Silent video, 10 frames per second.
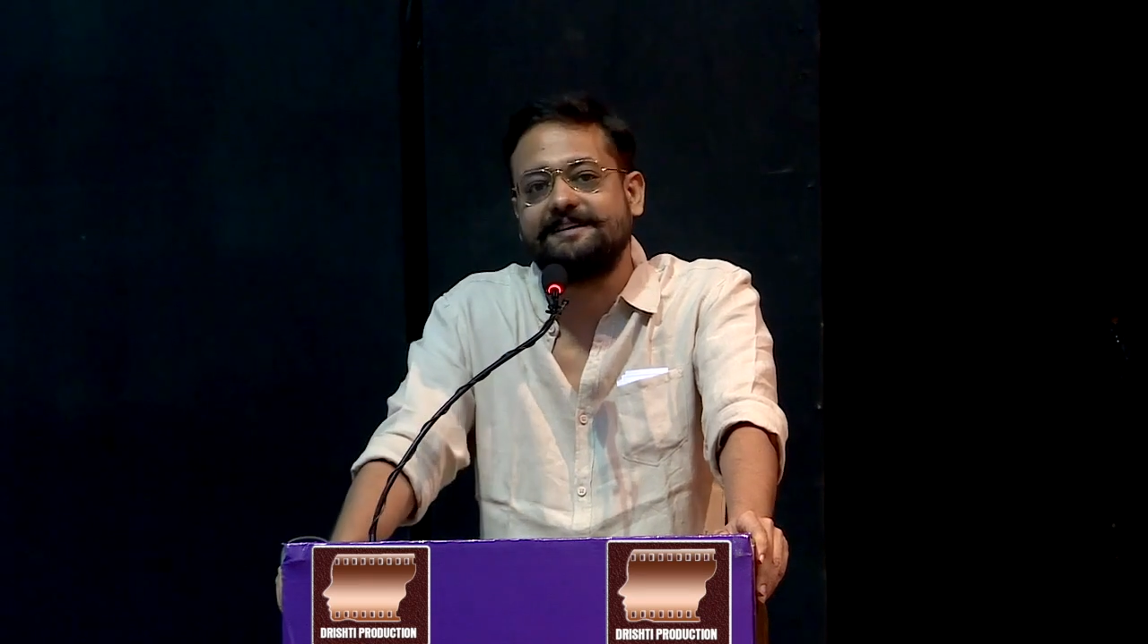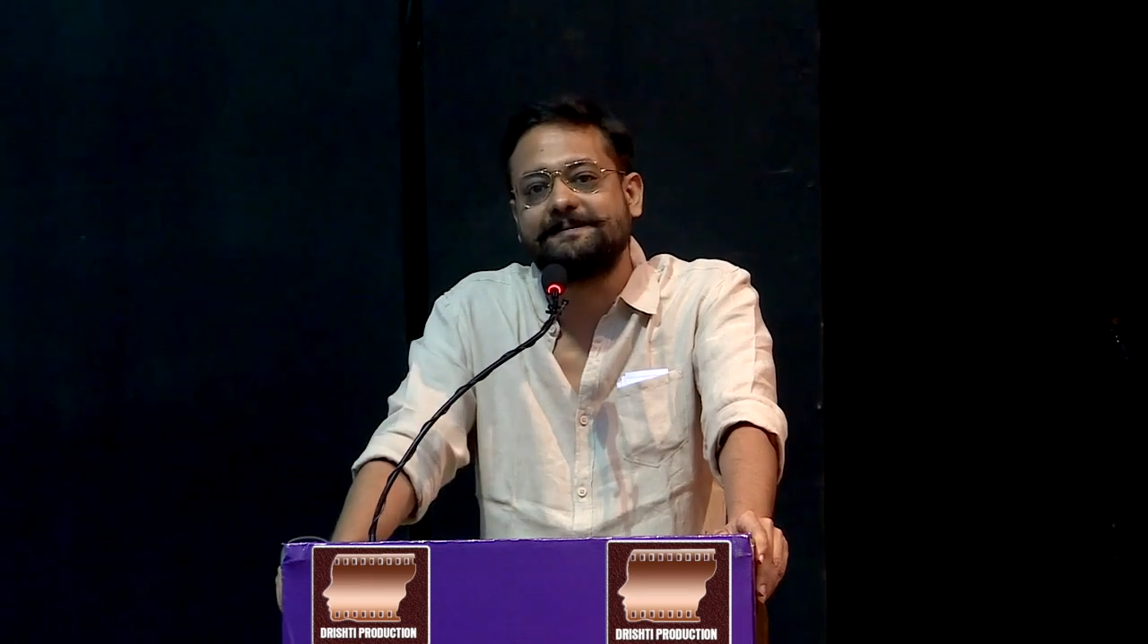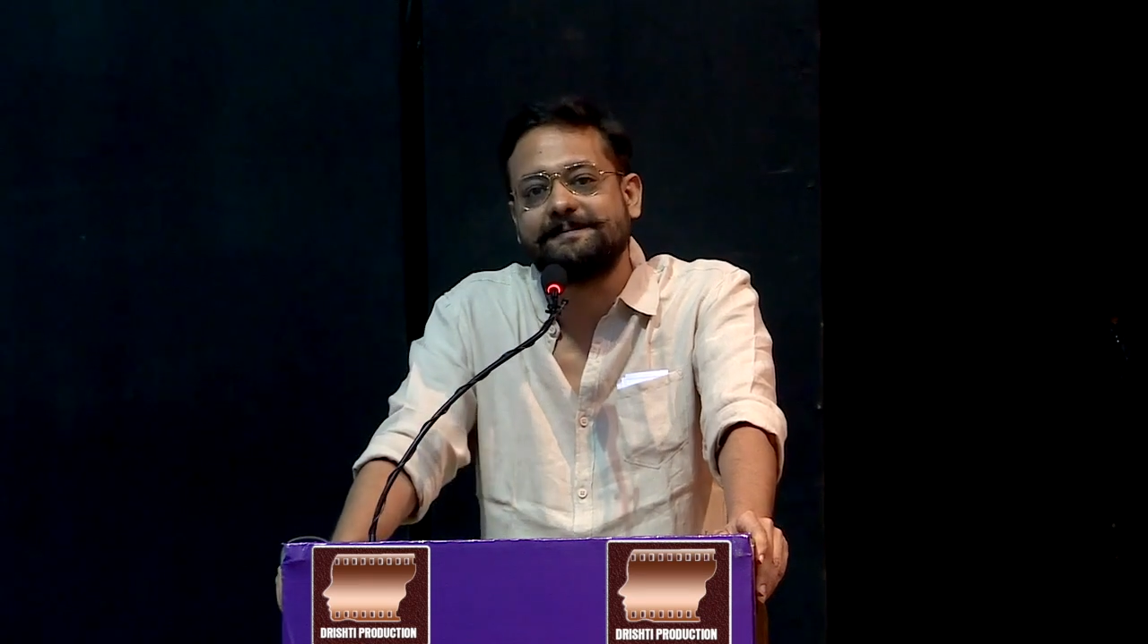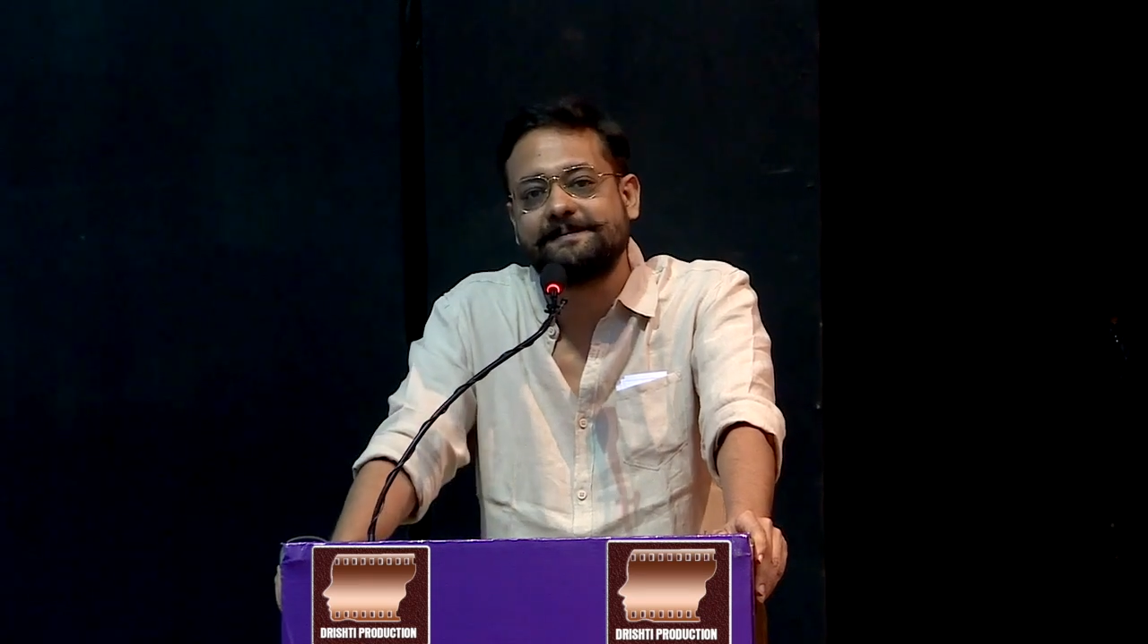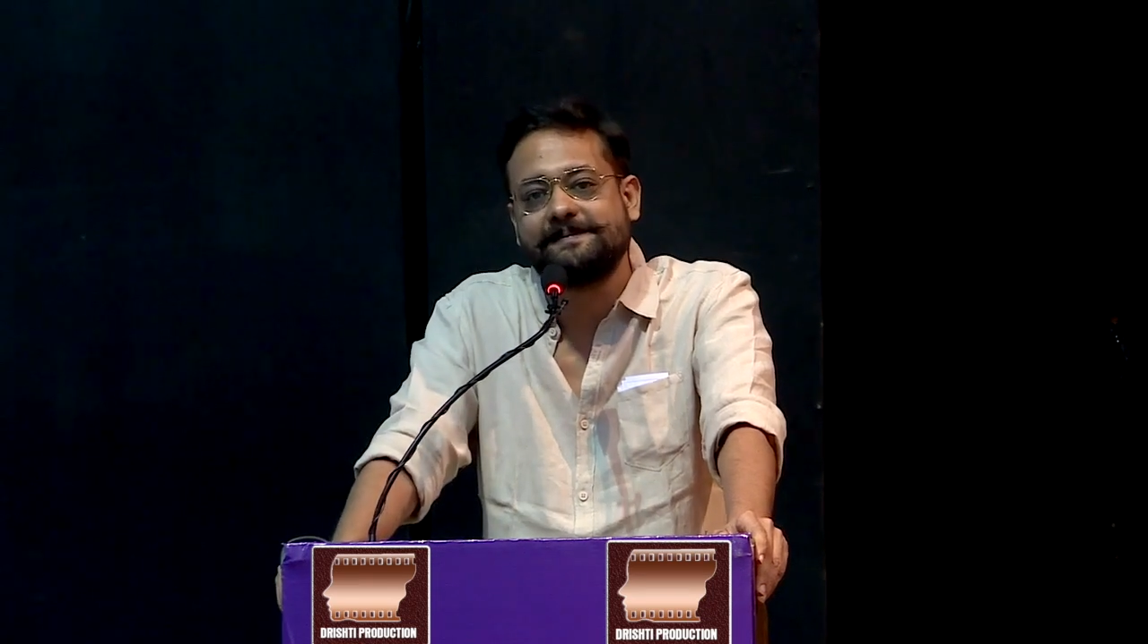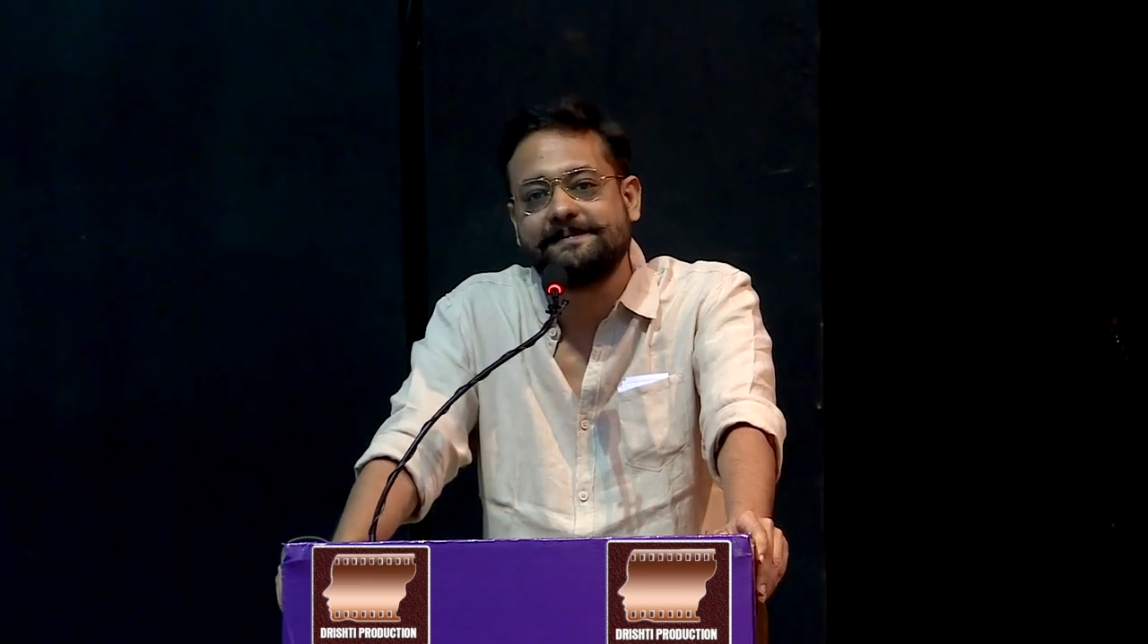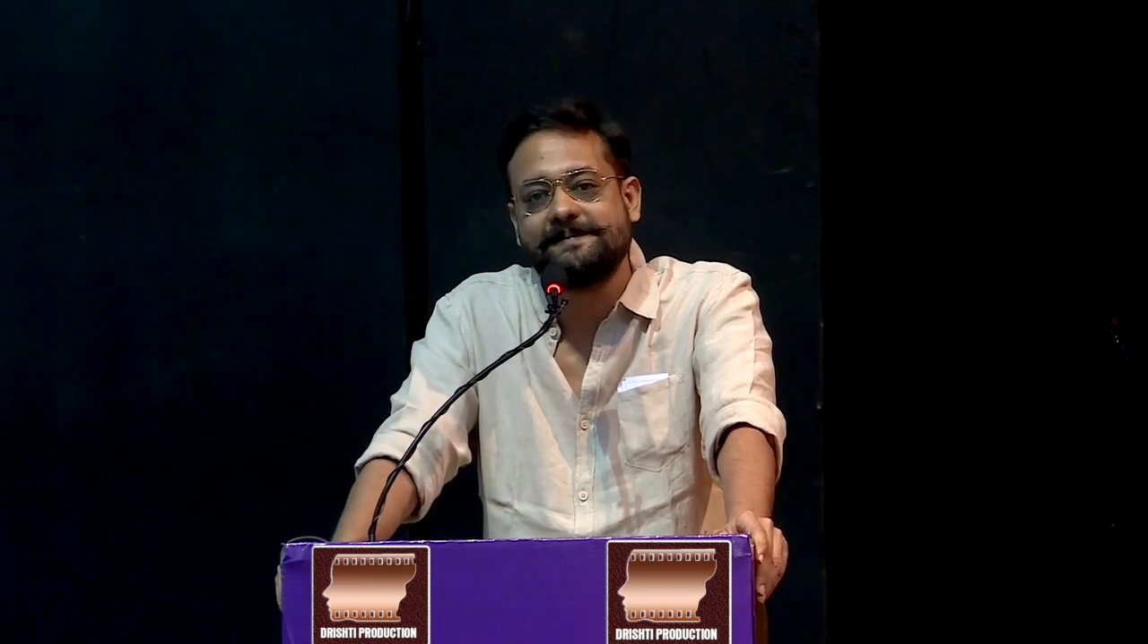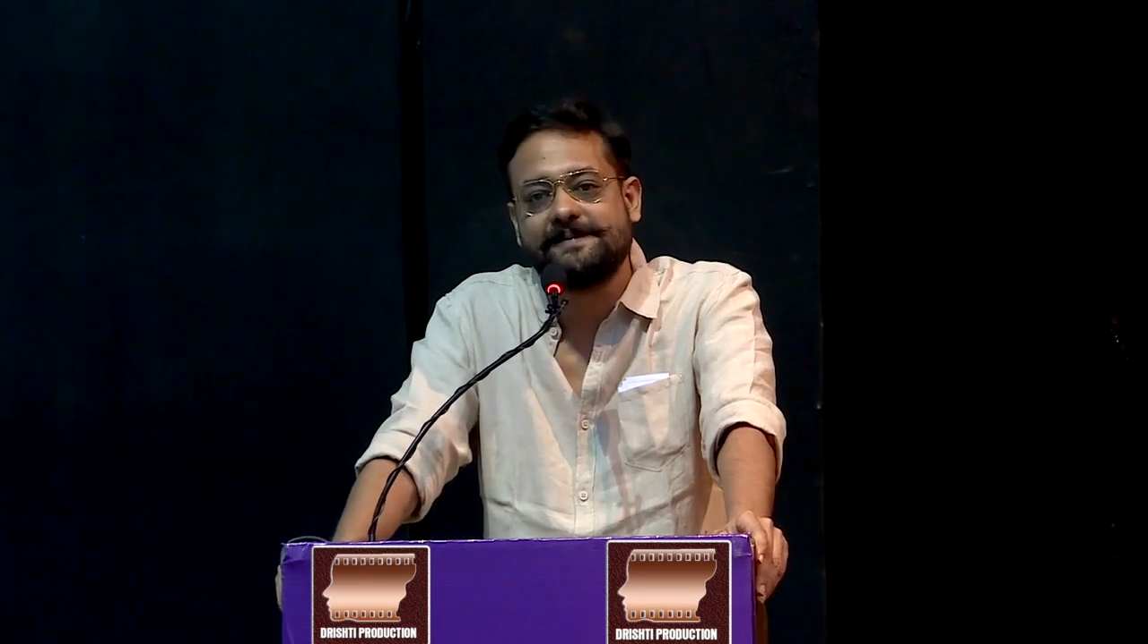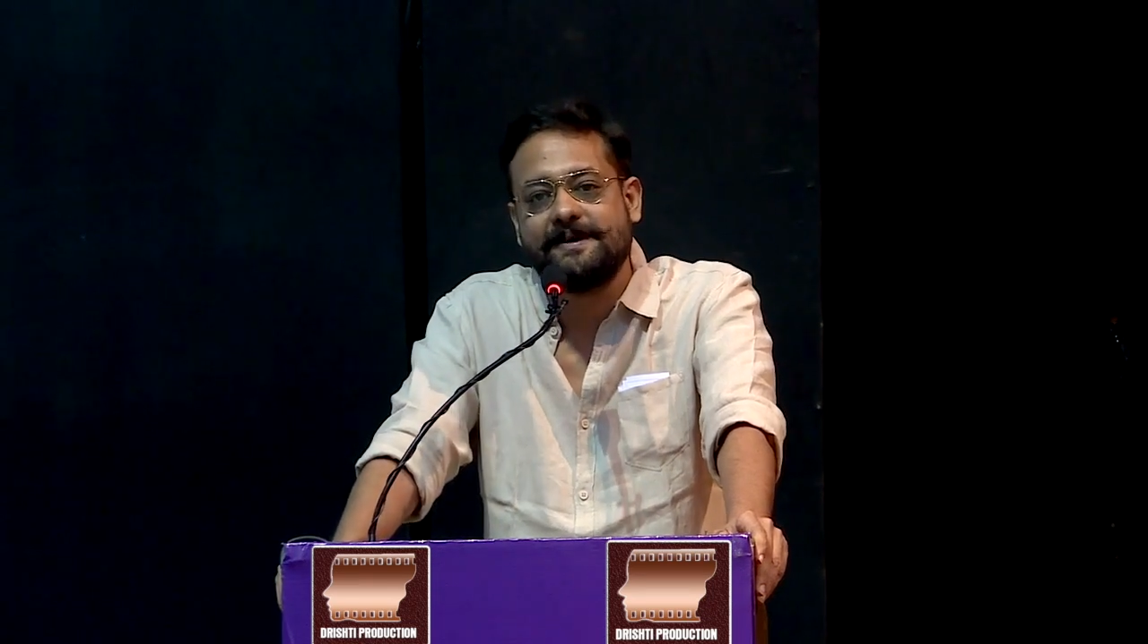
हैं